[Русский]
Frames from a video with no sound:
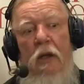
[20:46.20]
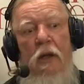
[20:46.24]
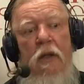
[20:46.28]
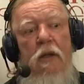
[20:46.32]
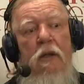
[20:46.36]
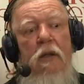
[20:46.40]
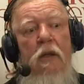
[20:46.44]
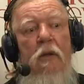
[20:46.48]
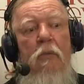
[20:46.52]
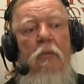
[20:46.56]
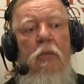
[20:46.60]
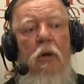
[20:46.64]

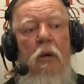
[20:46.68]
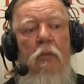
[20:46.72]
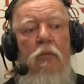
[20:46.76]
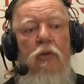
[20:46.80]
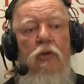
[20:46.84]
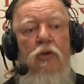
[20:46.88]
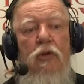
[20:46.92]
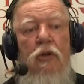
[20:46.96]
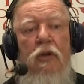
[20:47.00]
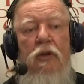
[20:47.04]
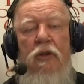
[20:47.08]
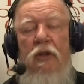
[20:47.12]
Если
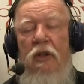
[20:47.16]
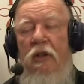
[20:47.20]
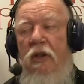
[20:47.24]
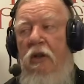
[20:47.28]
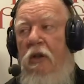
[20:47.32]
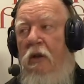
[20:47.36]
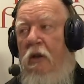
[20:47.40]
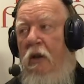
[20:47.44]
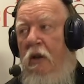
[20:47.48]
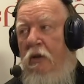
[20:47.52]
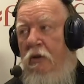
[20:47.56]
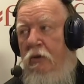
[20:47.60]
бабушка
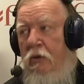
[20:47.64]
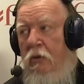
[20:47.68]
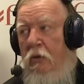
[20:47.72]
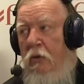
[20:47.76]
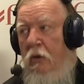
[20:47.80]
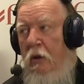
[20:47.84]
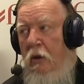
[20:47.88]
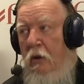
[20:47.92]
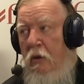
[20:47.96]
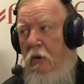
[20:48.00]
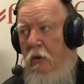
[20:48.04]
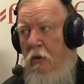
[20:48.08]
нанялась
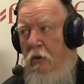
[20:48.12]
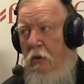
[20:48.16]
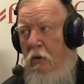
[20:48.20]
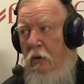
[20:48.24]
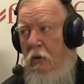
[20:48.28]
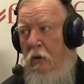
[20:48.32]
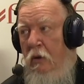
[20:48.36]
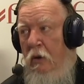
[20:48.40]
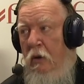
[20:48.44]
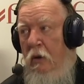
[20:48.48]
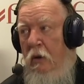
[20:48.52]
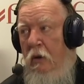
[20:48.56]
туда
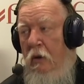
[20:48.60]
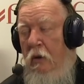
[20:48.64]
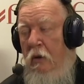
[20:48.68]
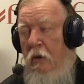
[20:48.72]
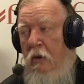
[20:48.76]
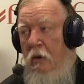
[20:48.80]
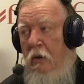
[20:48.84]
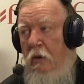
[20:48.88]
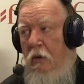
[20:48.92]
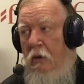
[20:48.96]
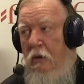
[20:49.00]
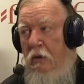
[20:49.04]

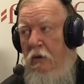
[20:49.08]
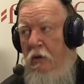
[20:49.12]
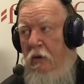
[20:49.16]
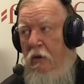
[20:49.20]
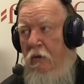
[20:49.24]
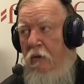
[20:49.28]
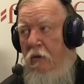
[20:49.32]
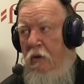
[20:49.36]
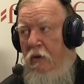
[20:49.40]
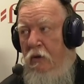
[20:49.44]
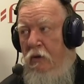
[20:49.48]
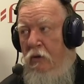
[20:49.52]
за
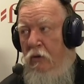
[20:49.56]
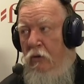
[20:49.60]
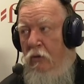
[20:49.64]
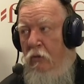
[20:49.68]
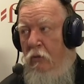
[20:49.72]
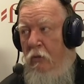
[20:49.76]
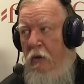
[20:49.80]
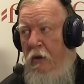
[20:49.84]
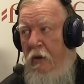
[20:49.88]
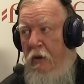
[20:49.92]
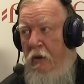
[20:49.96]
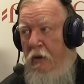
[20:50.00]
20
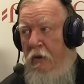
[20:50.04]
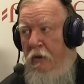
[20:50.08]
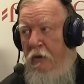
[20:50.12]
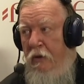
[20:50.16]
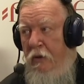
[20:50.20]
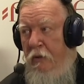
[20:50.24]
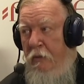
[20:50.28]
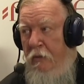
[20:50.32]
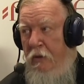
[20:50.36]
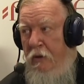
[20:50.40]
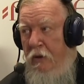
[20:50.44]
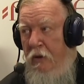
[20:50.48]
рублей
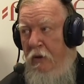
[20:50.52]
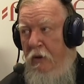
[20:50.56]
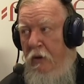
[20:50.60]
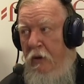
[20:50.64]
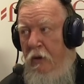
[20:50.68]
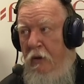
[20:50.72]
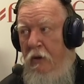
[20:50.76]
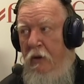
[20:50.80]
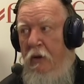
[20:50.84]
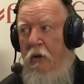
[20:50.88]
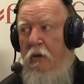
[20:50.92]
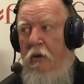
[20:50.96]
с ним
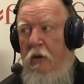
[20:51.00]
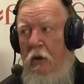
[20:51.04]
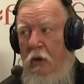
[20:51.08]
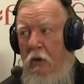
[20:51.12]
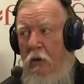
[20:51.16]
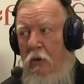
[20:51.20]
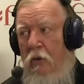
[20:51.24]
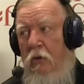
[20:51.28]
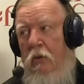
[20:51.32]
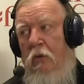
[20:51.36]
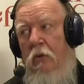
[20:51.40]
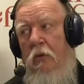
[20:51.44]
сидеть, это
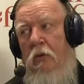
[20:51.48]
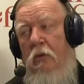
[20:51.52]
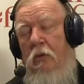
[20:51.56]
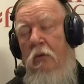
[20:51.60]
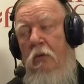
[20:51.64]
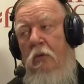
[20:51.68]
одно.